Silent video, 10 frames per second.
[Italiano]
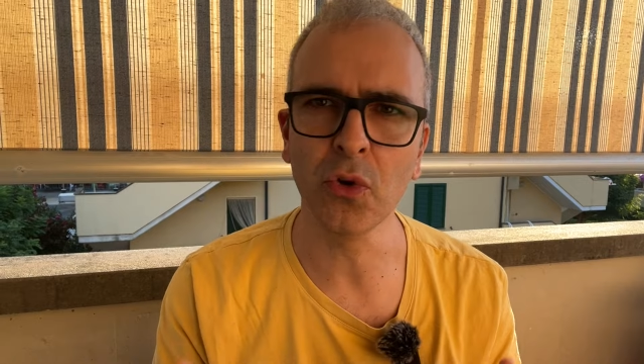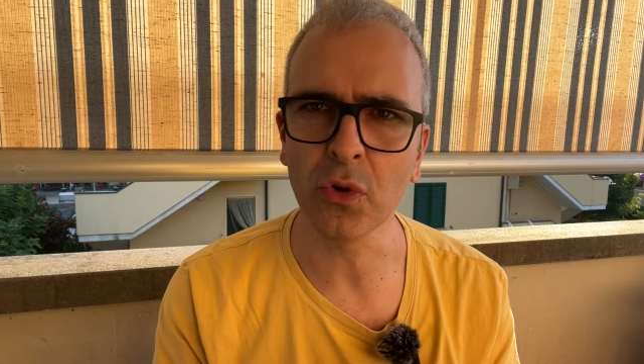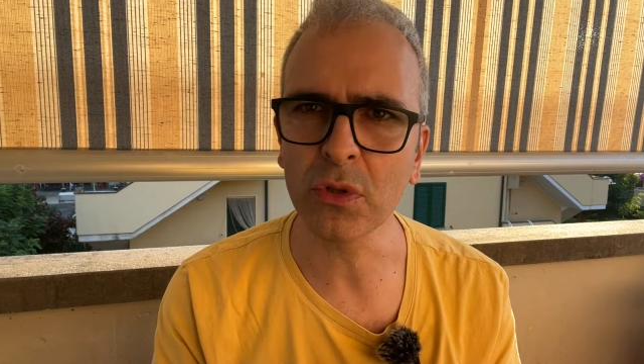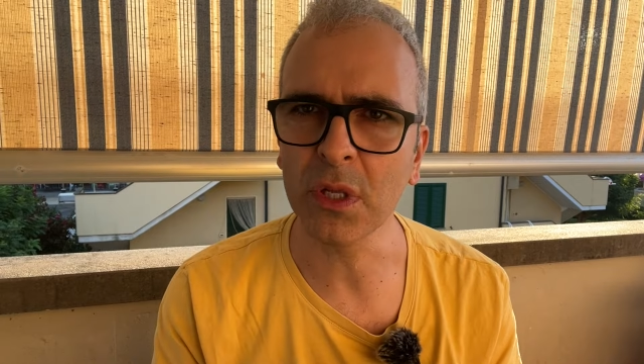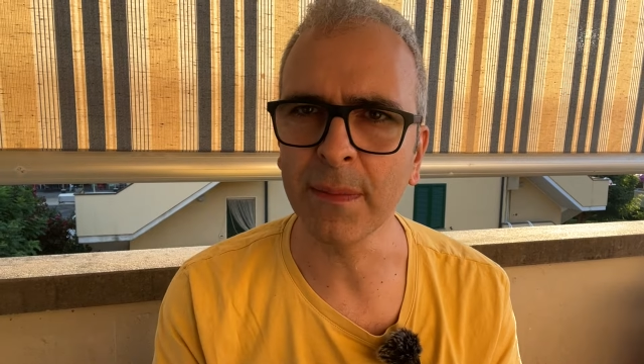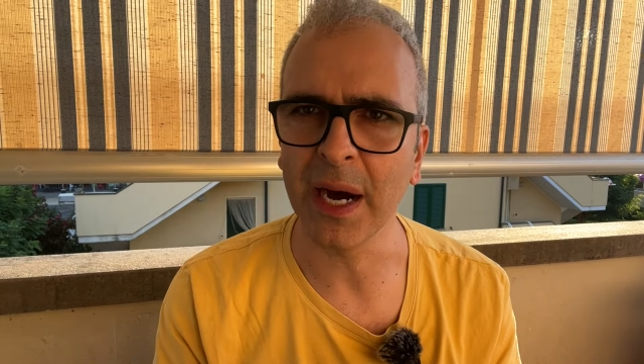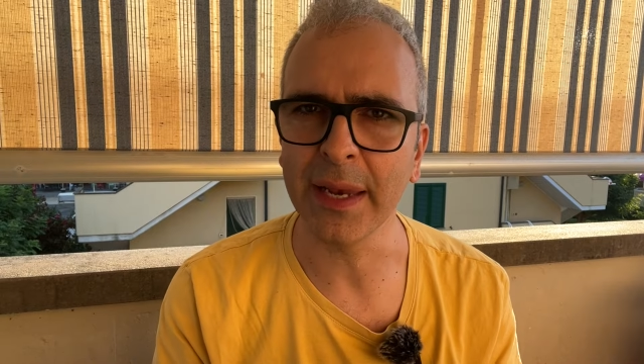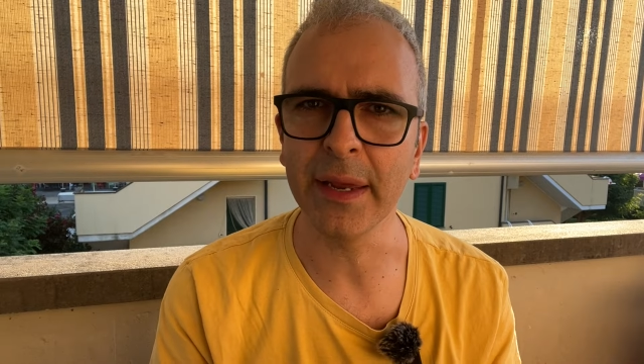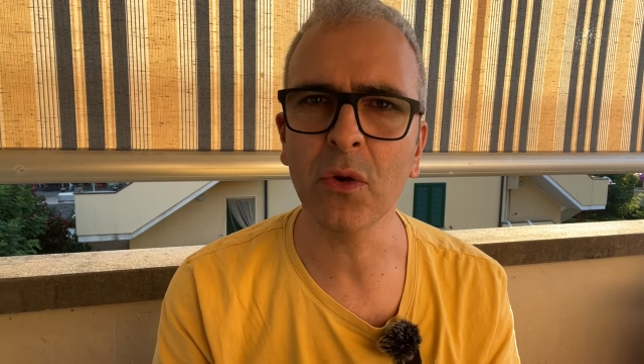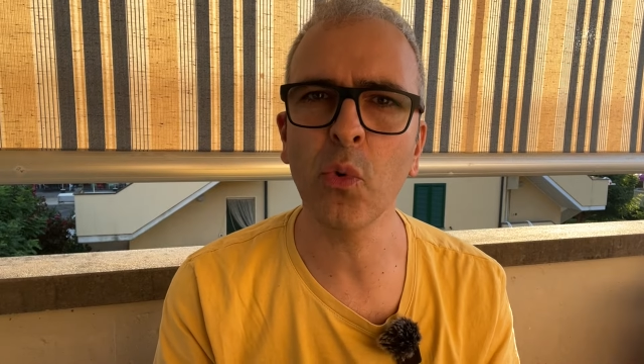non
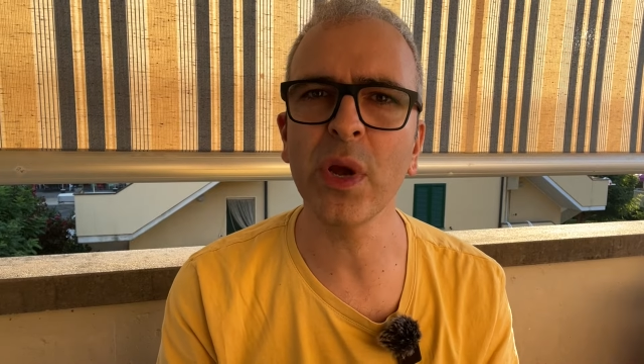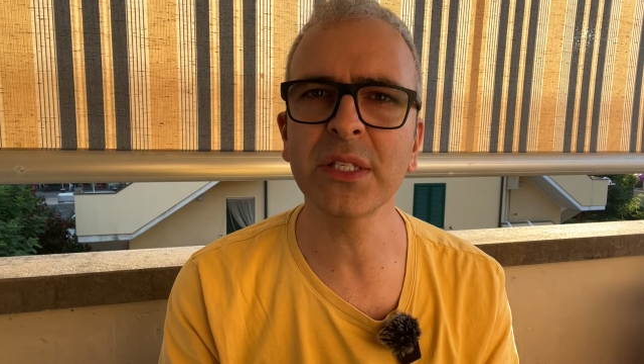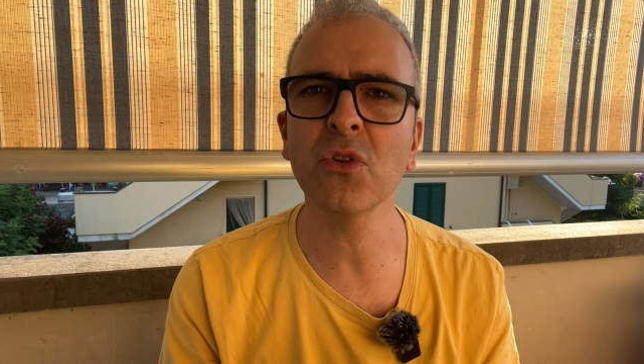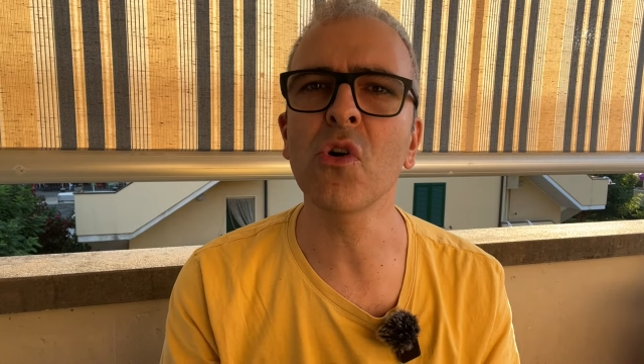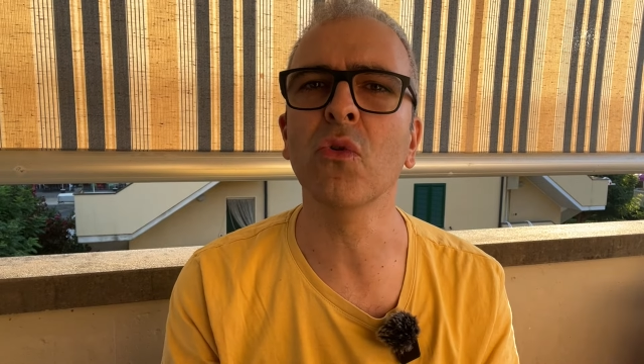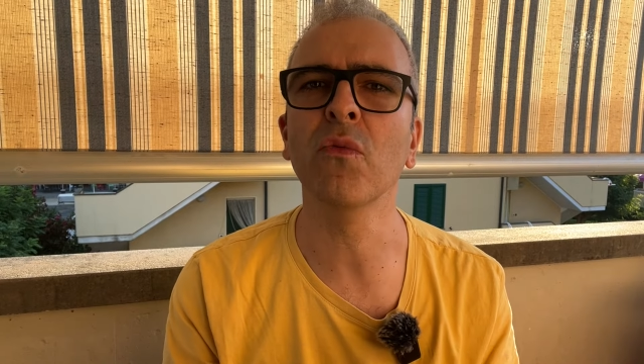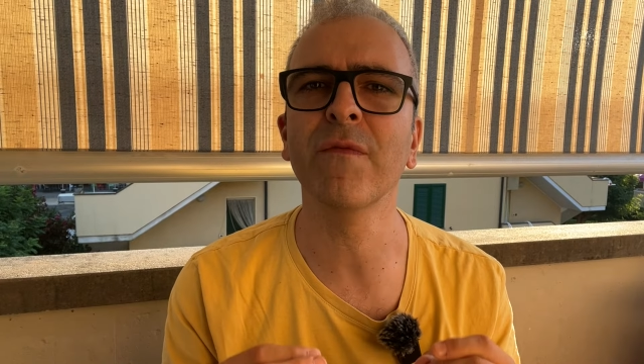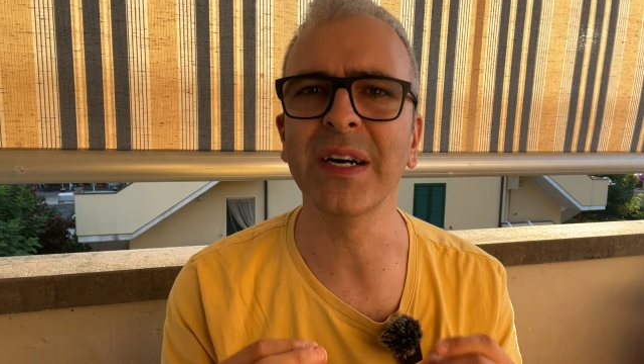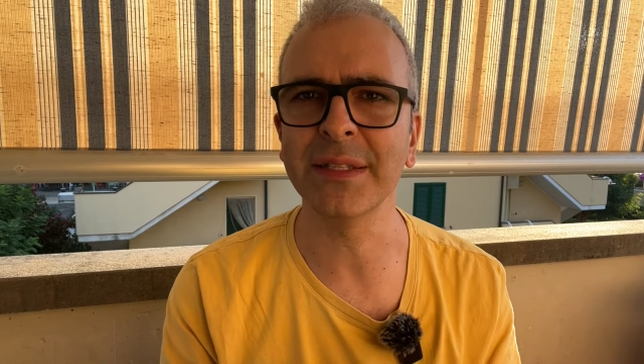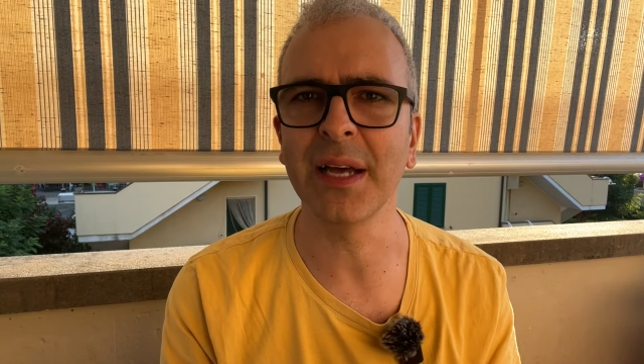ottimali e questo è
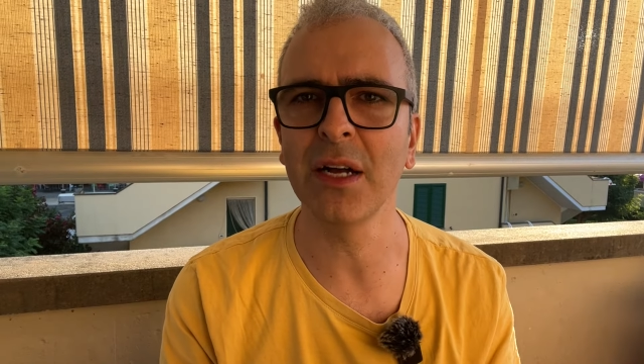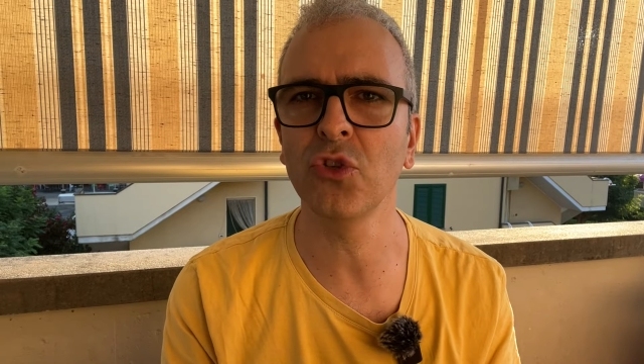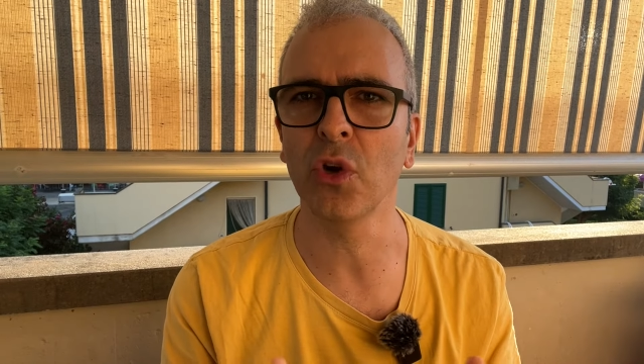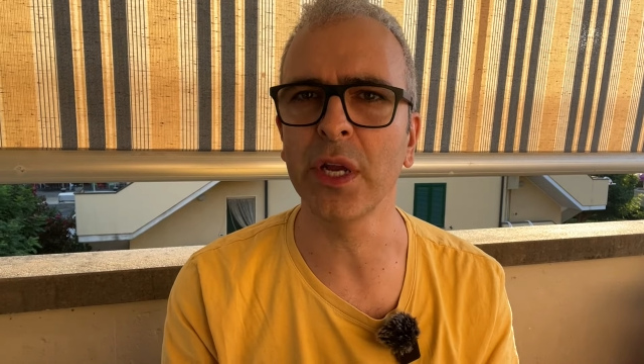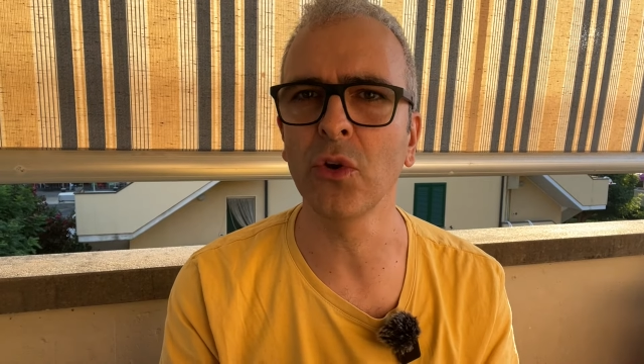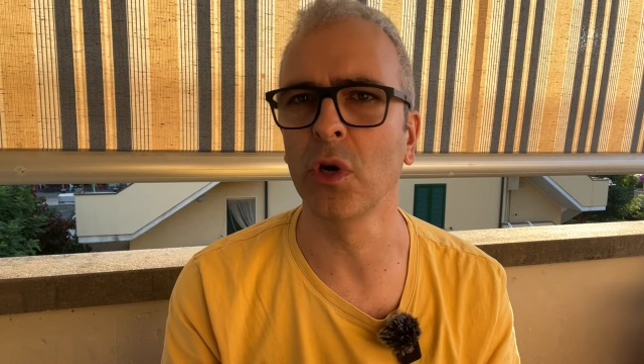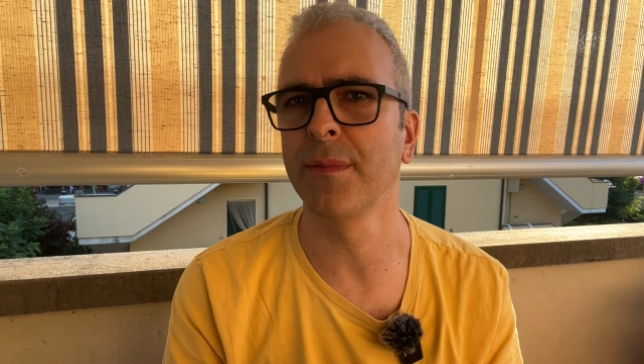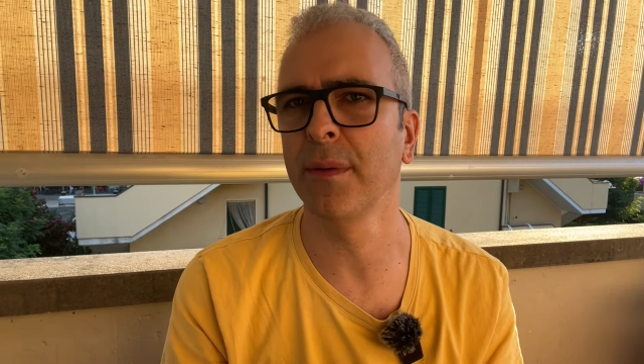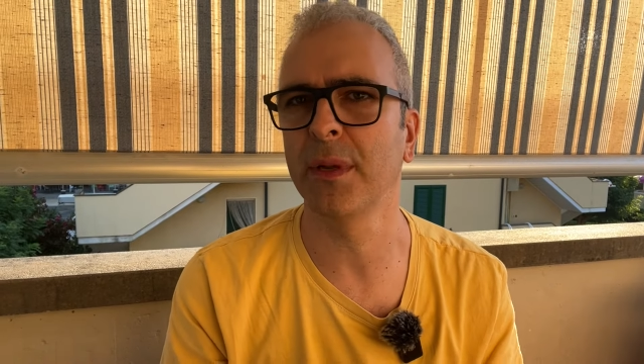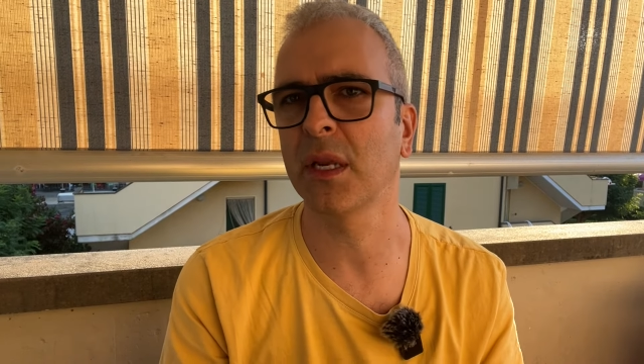un vantaggio
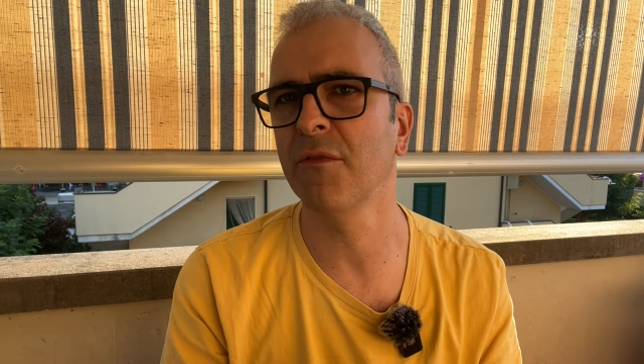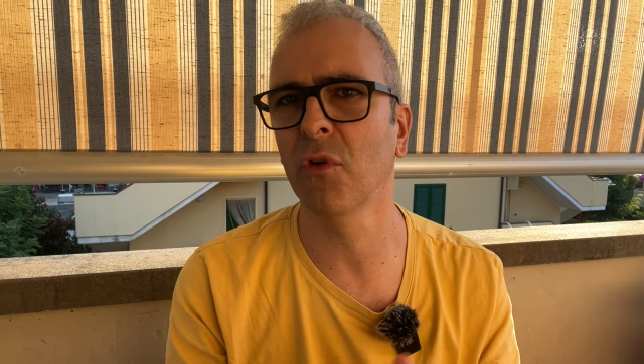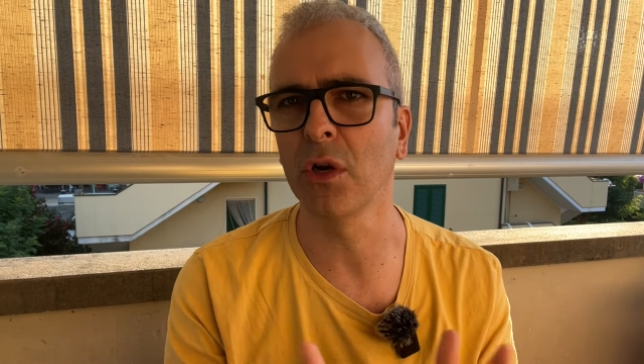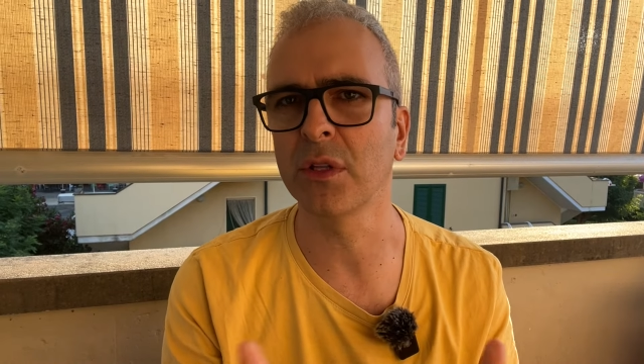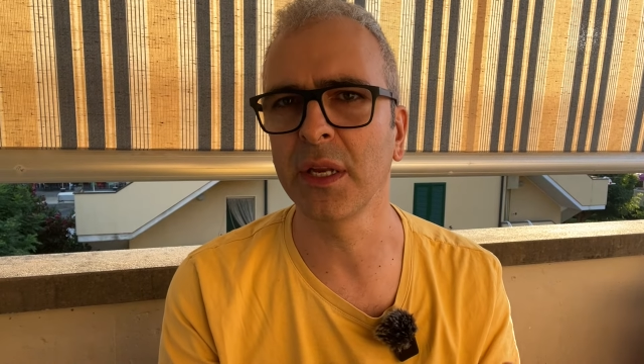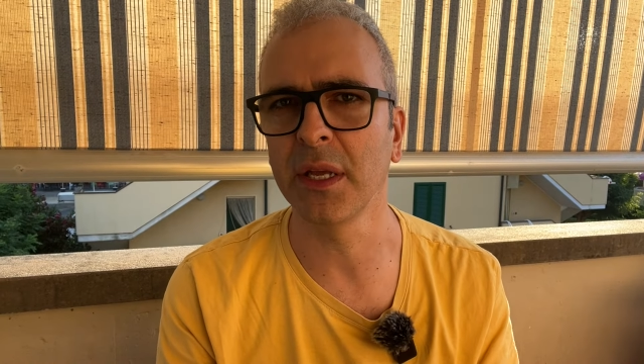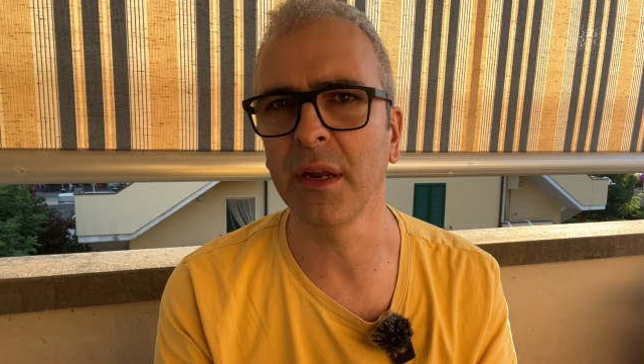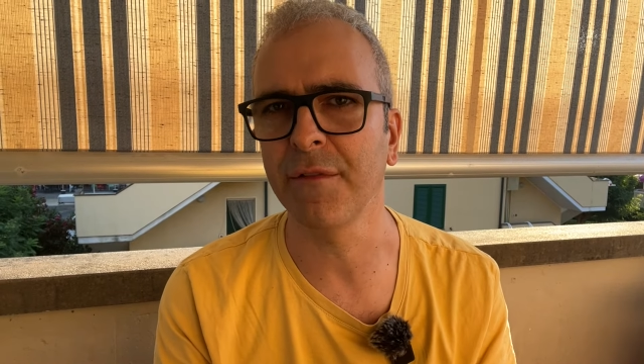enorme per chi vuole ottenere